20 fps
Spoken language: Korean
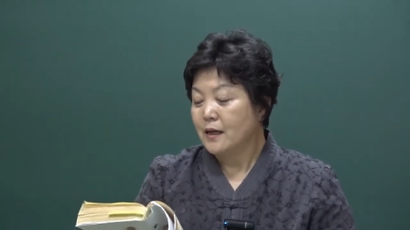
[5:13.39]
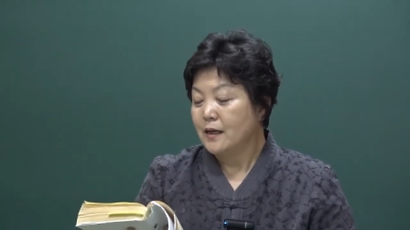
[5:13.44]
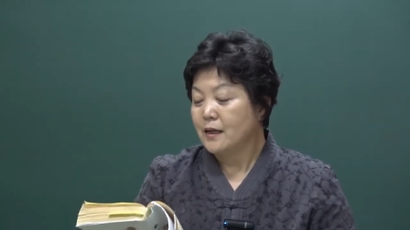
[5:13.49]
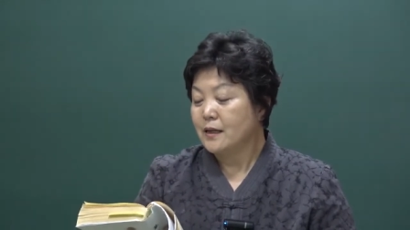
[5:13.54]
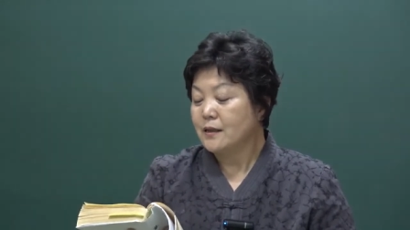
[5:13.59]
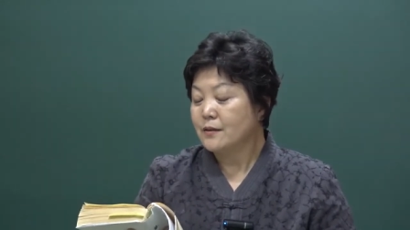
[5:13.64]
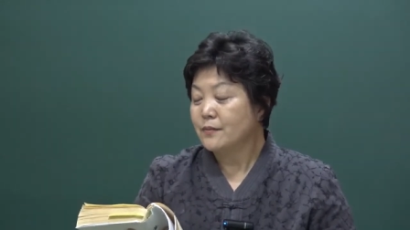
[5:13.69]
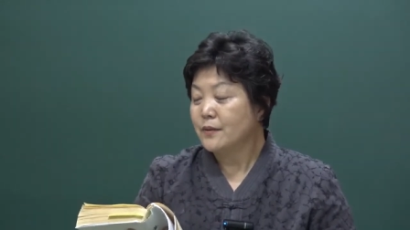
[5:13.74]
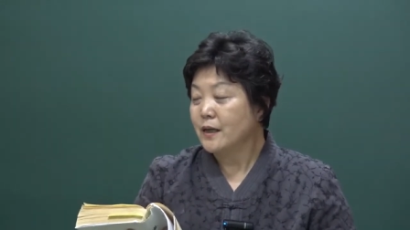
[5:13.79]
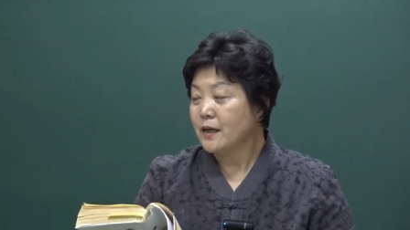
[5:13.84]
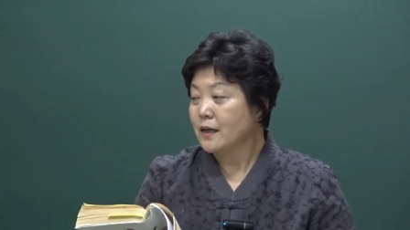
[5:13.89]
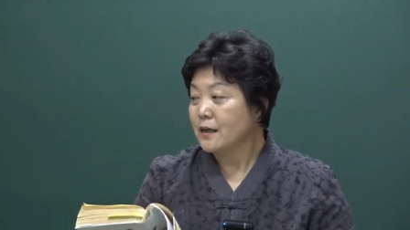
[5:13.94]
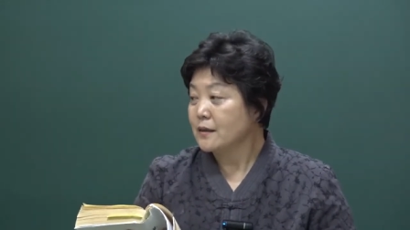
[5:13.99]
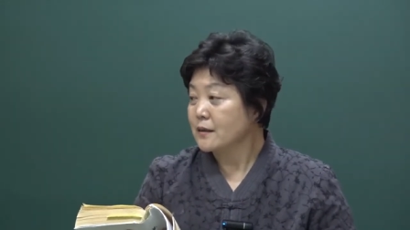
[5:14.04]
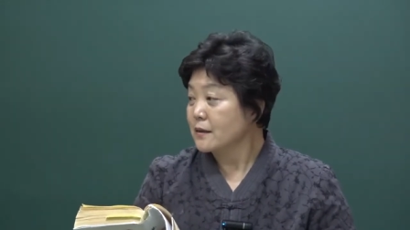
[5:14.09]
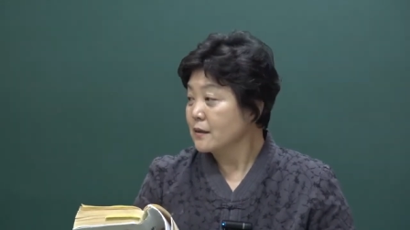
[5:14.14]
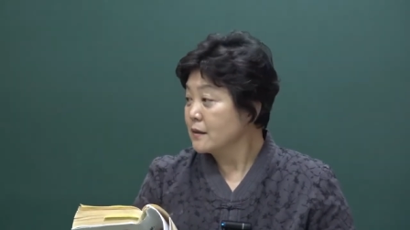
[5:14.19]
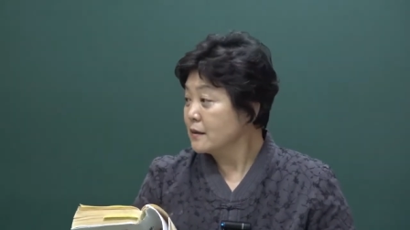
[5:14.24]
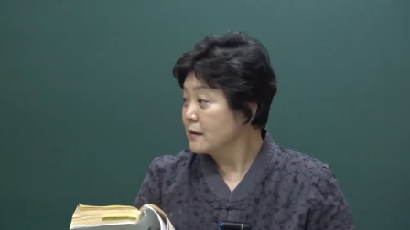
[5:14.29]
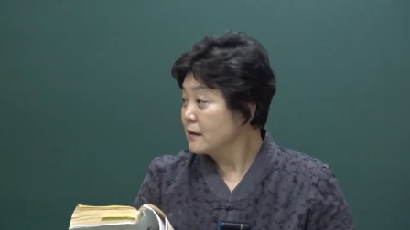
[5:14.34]
이름하여
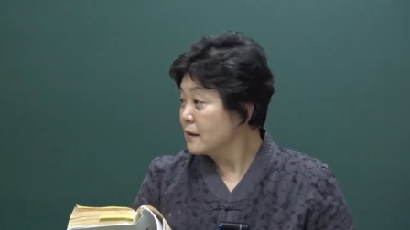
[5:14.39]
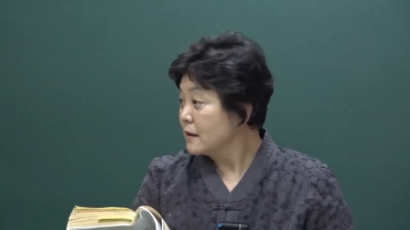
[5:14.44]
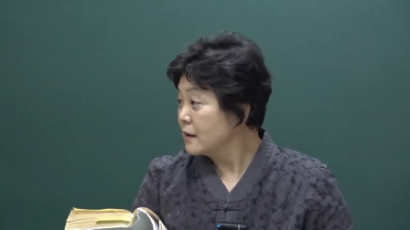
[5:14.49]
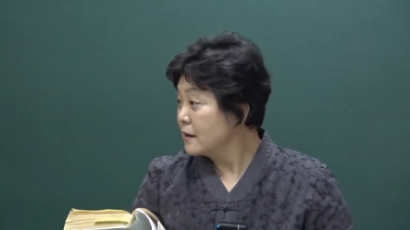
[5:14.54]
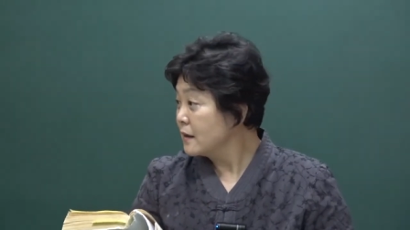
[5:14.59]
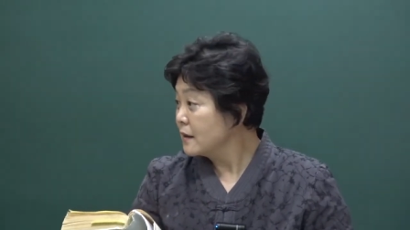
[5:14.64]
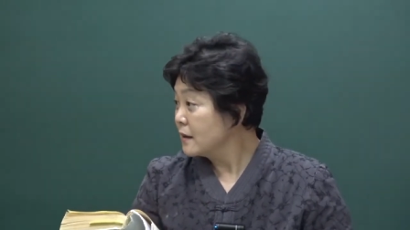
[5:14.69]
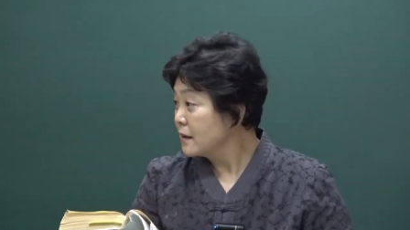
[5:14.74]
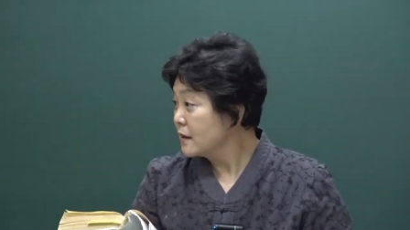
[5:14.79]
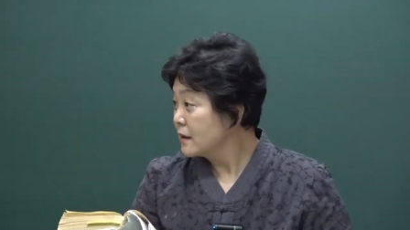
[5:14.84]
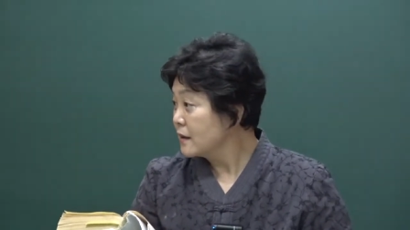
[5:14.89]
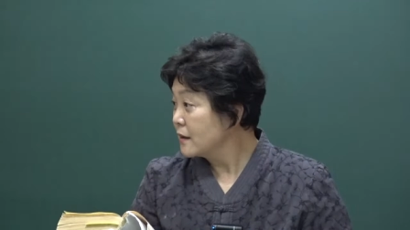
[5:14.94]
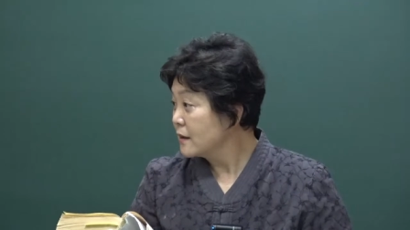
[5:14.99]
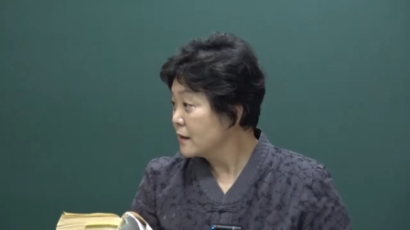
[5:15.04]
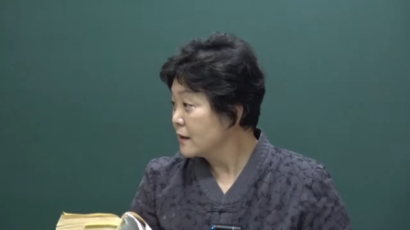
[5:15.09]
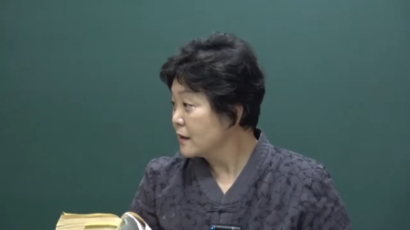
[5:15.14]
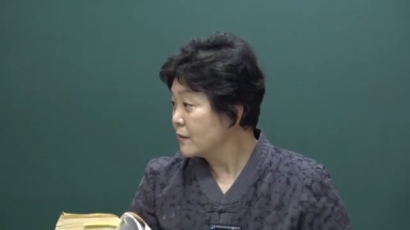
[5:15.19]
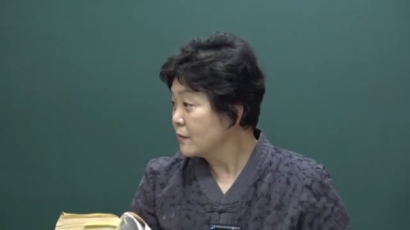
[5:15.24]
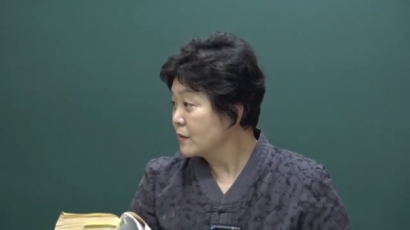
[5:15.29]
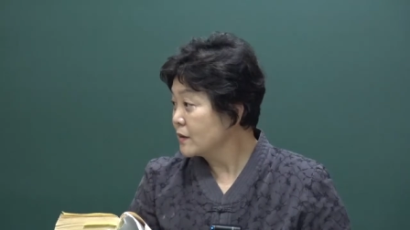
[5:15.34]
어?
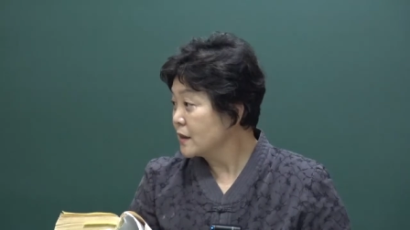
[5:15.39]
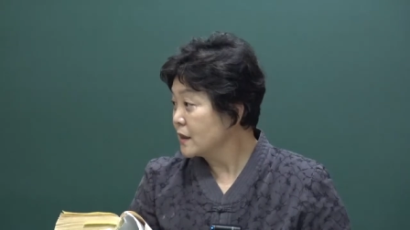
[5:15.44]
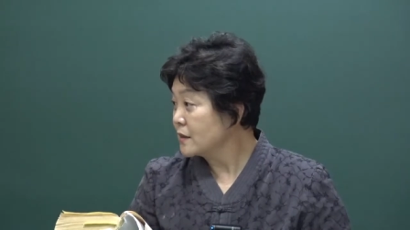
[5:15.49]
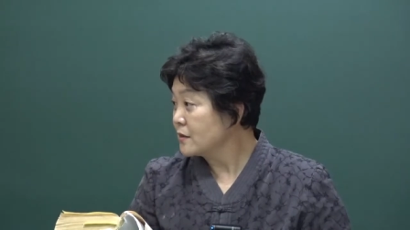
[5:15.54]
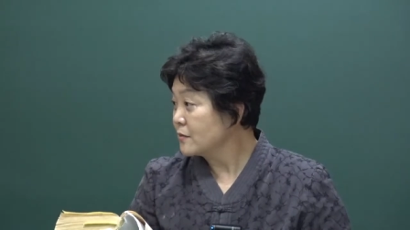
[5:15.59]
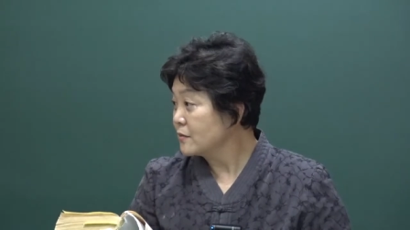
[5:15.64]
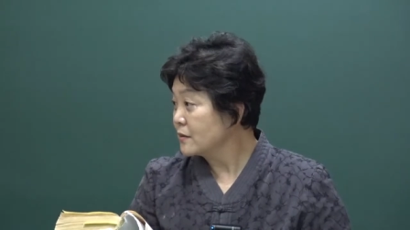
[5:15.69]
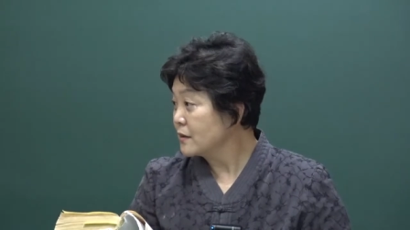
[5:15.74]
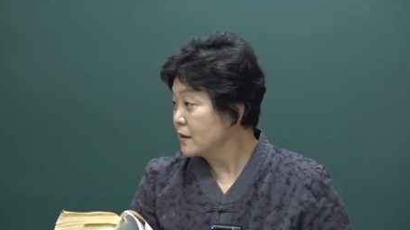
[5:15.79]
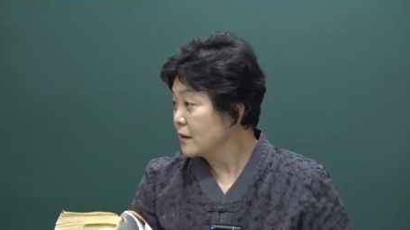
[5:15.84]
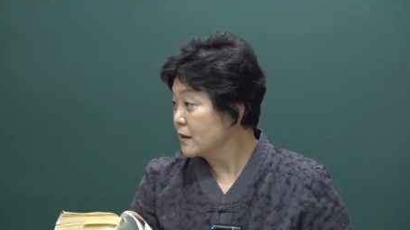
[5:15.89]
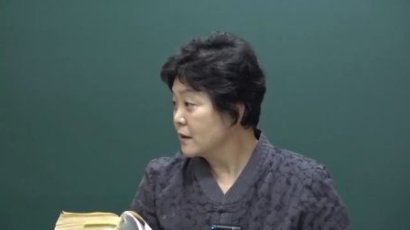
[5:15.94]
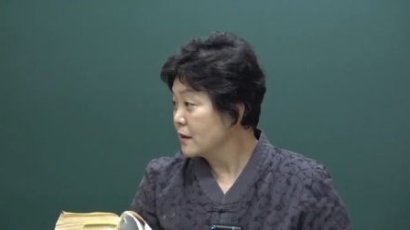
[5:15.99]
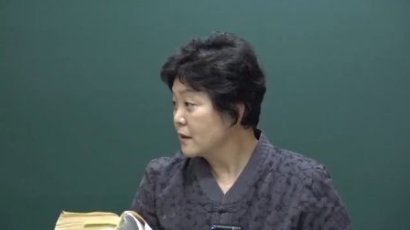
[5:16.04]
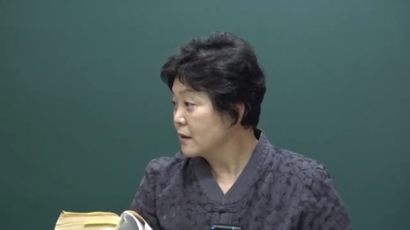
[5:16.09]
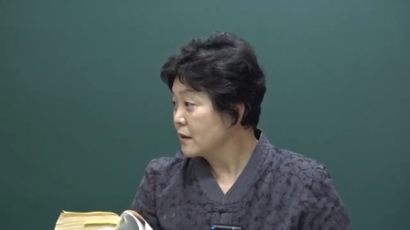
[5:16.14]
한번 따져보세요.